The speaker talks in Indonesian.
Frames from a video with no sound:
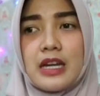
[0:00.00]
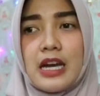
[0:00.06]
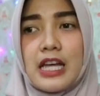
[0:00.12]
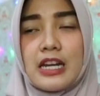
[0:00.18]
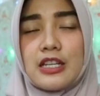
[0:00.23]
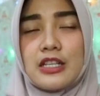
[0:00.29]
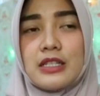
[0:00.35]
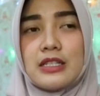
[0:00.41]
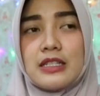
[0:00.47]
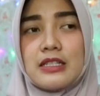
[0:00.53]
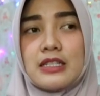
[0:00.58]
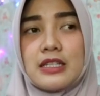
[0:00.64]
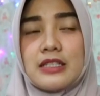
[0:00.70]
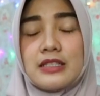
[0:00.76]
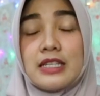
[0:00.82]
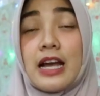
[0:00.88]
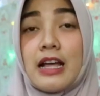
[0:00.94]
karena rezeki
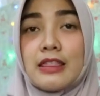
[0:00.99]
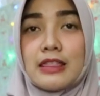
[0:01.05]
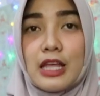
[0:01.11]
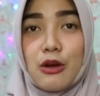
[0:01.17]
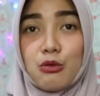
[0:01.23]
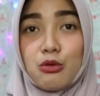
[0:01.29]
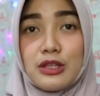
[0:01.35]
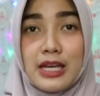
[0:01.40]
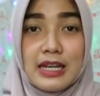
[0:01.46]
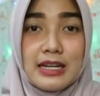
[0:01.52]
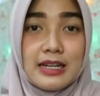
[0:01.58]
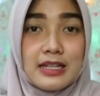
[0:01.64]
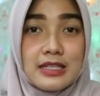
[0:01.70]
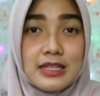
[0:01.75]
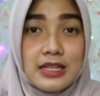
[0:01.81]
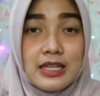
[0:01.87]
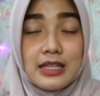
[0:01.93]
jangan takut karena
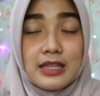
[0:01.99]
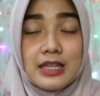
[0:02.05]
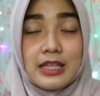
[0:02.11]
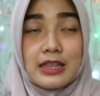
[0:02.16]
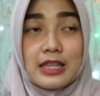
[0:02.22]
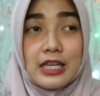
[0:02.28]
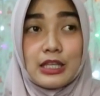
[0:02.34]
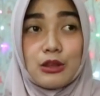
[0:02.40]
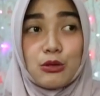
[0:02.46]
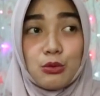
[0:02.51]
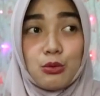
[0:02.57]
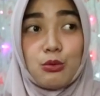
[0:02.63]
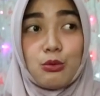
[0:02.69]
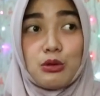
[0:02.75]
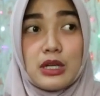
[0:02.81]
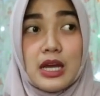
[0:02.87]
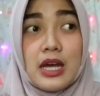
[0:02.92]
rezeki kita itu
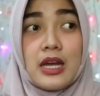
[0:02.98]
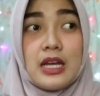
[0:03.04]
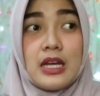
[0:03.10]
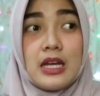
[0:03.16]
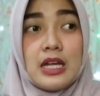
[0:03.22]
udah